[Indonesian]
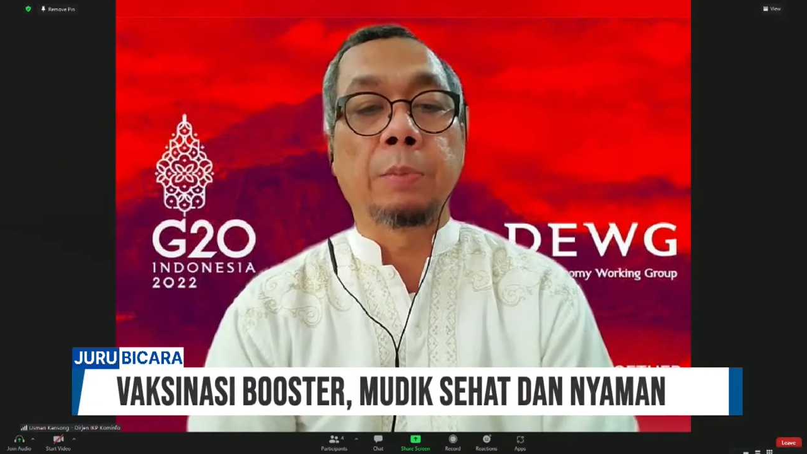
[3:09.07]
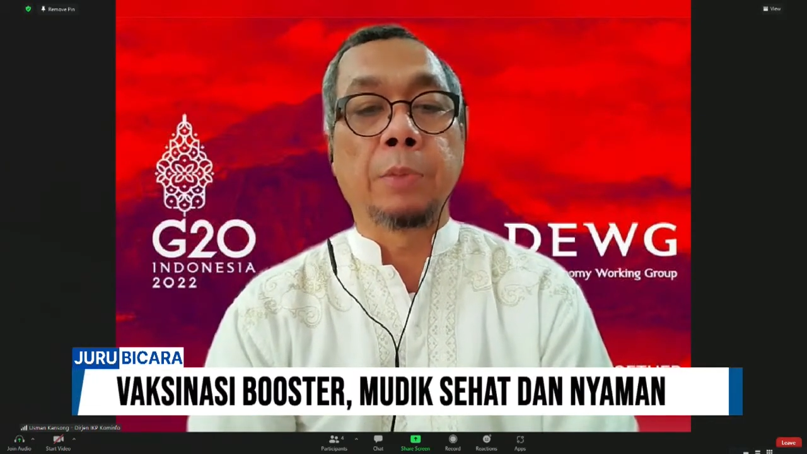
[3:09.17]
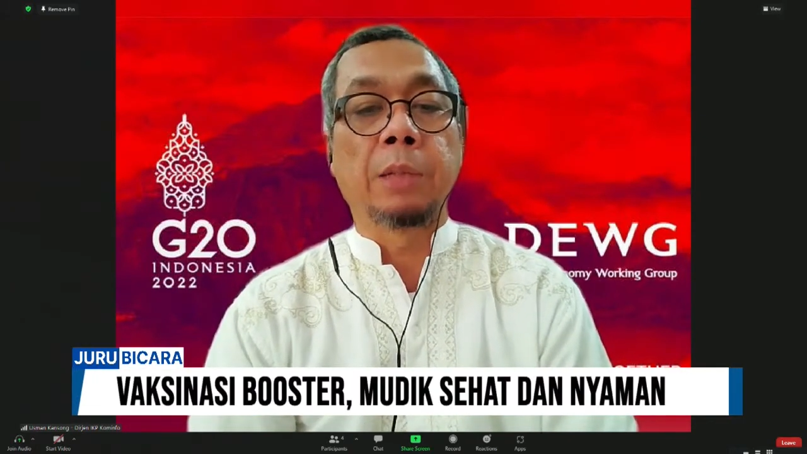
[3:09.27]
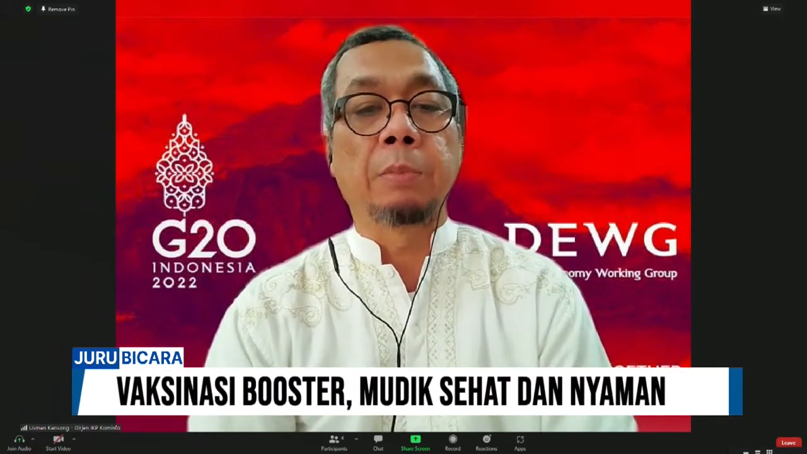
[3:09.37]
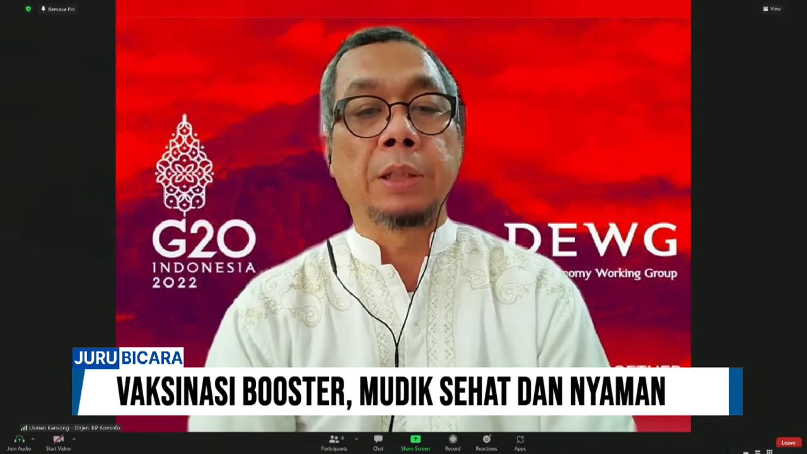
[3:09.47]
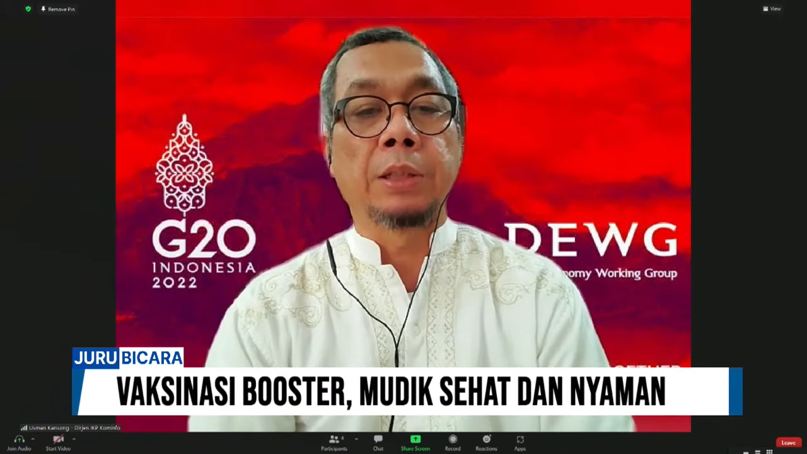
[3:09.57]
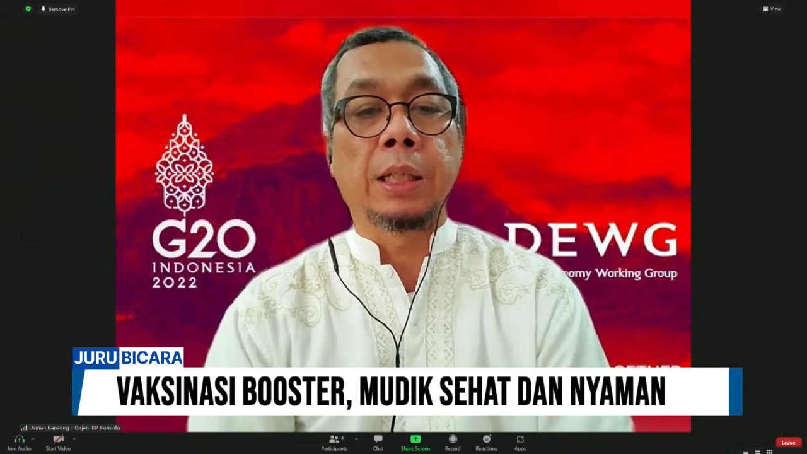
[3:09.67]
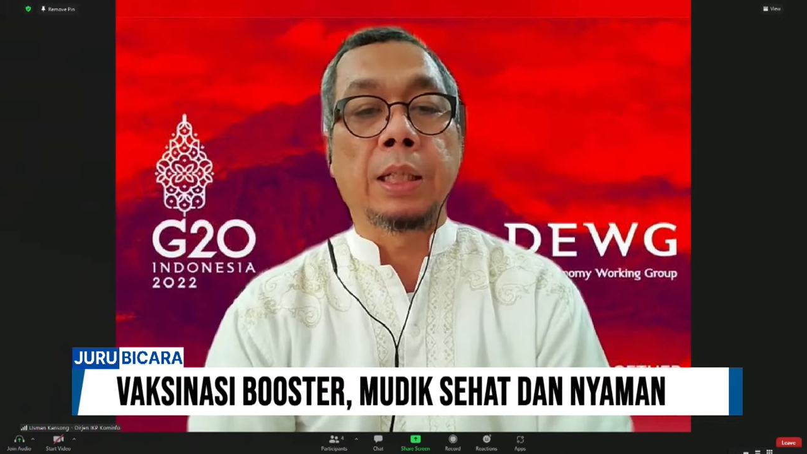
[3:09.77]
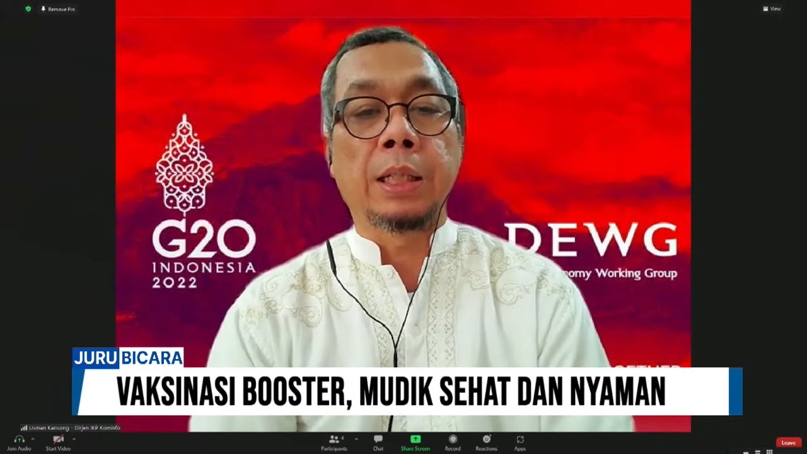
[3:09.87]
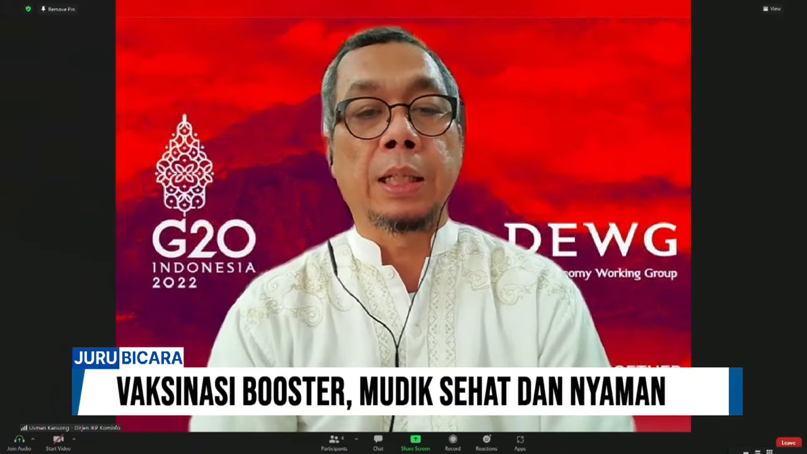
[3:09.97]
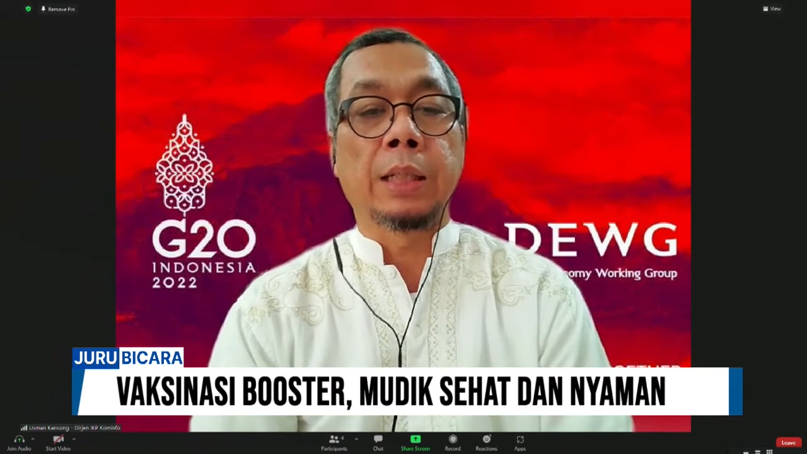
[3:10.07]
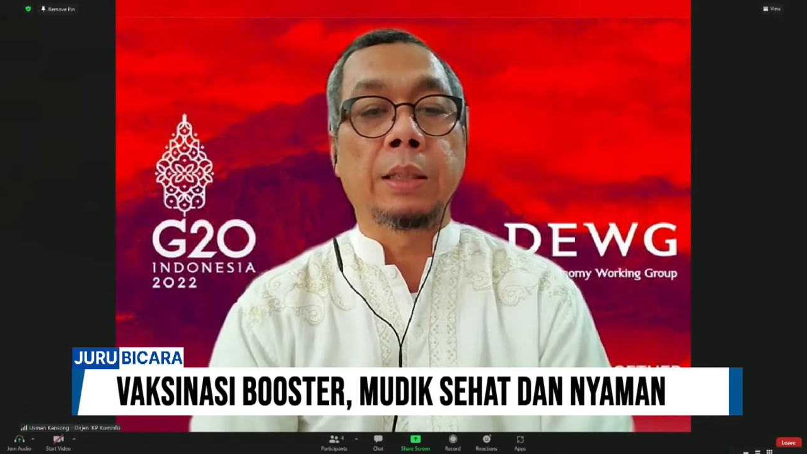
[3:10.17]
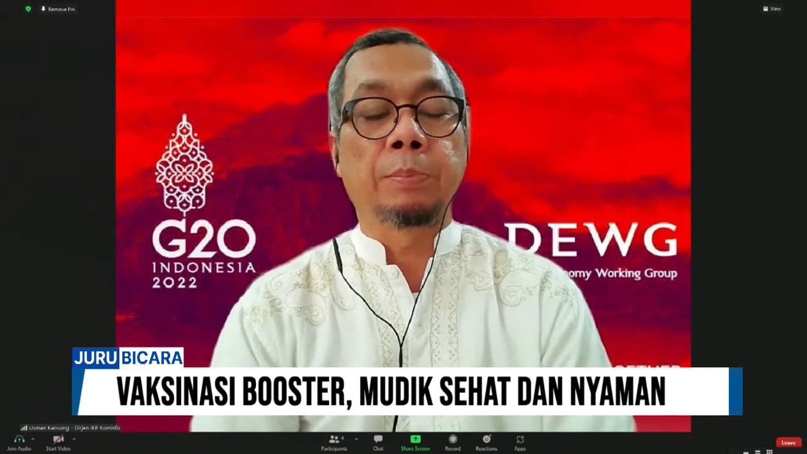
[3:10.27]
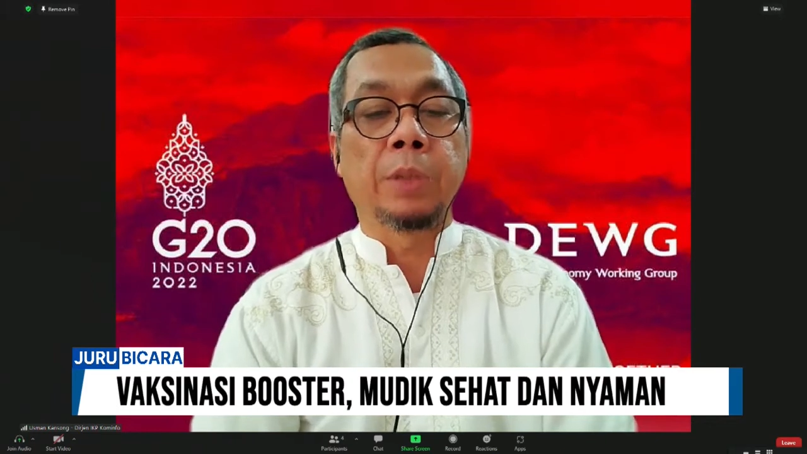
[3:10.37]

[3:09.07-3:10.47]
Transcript: kepada masyarakat